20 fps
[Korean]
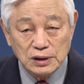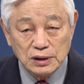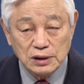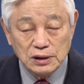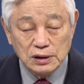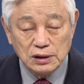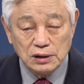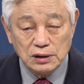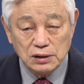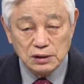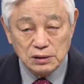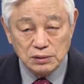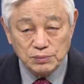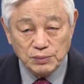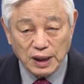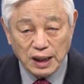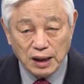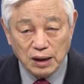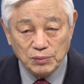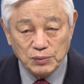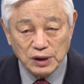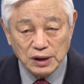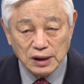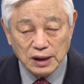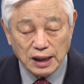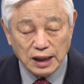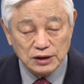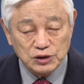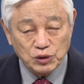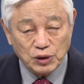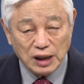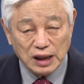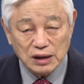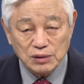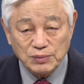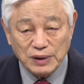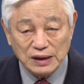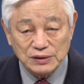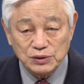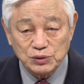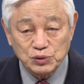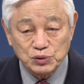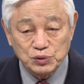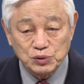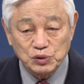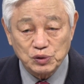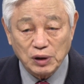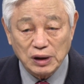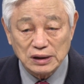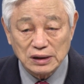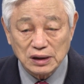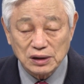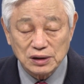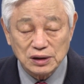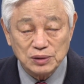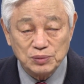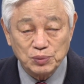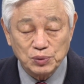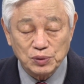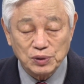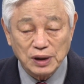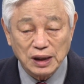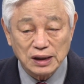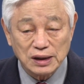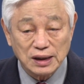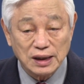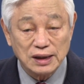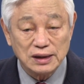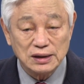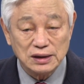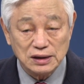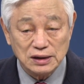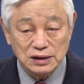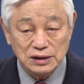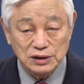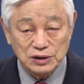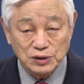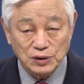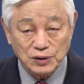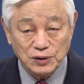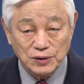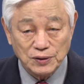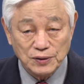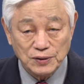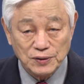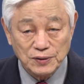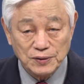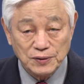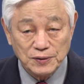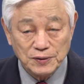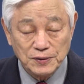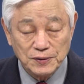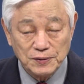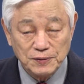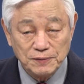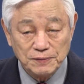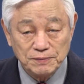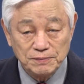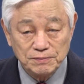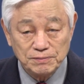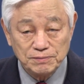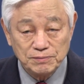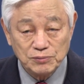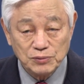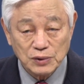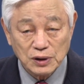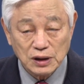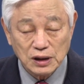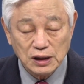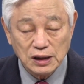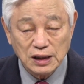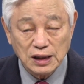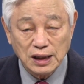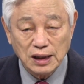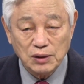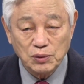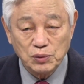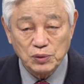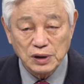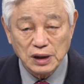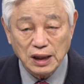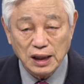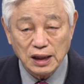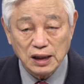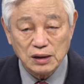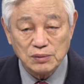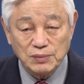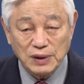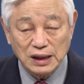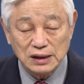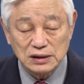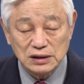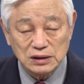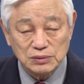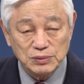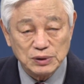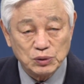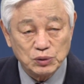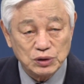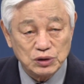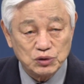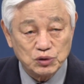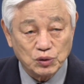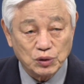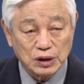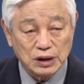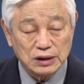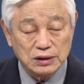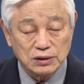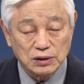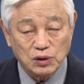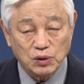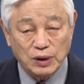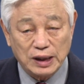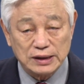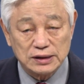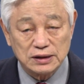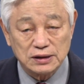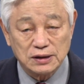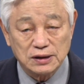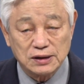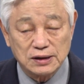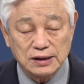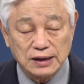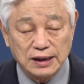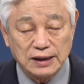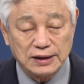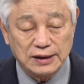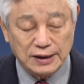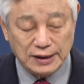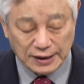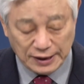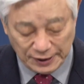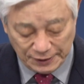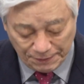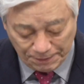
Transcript: 이런 마음을 가지고 하는 말씀 순종하는 거의 불가능한 일이죠. 그러니까 우리가 하는 말씀이 우리 속에 들어왔을 때에